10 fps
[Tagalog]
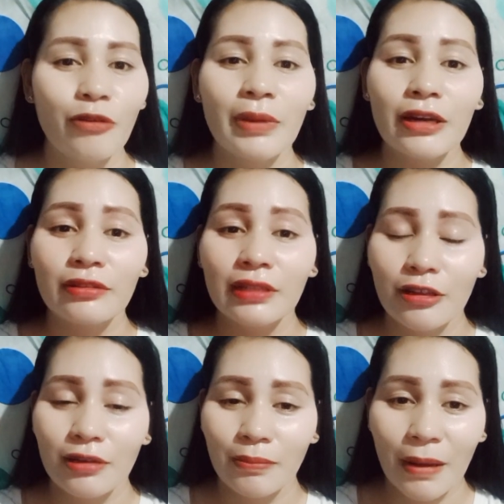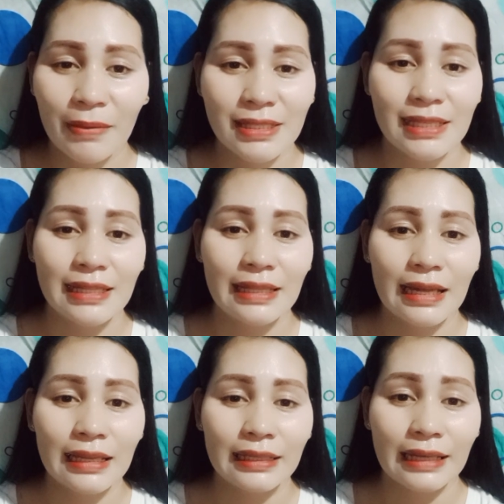kung meron kayo napapansin
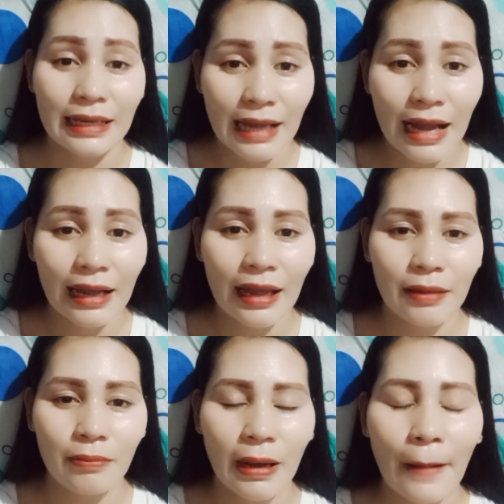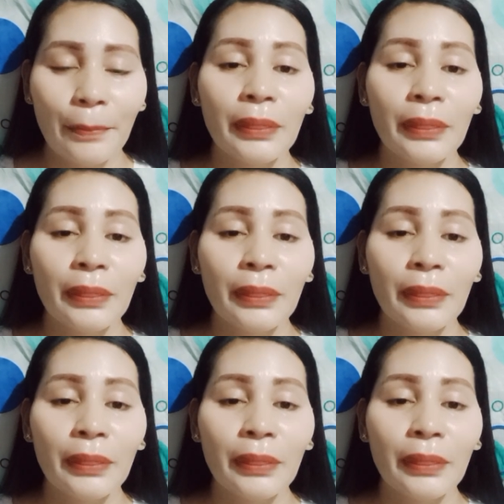na kakaiba,